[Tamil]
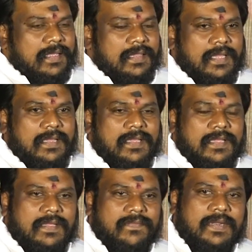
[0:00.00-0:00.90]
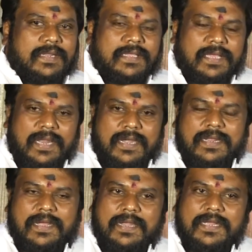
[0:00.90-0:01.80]
இதை இவர் ஏழாண்டு
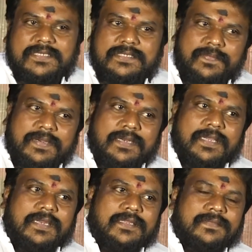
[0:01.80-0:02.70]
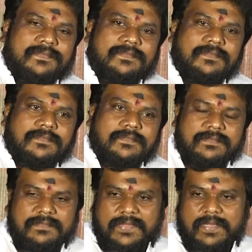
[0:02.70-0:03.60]
காலம் கஷ்டப்பட்டிருக்காரு
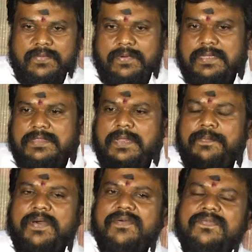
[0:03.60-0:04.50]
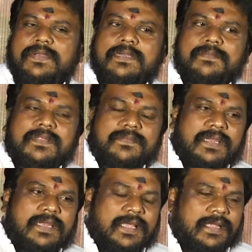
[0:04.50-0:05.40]
உலகத்தில் பவர்ஃபுல் என்பது
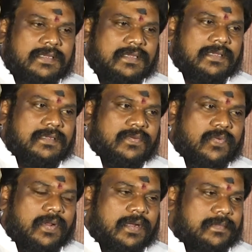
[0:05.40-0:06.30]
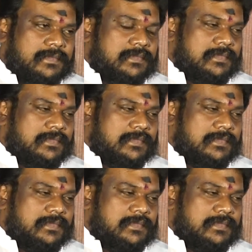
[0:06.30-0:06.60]
மீடியா ஊடகம்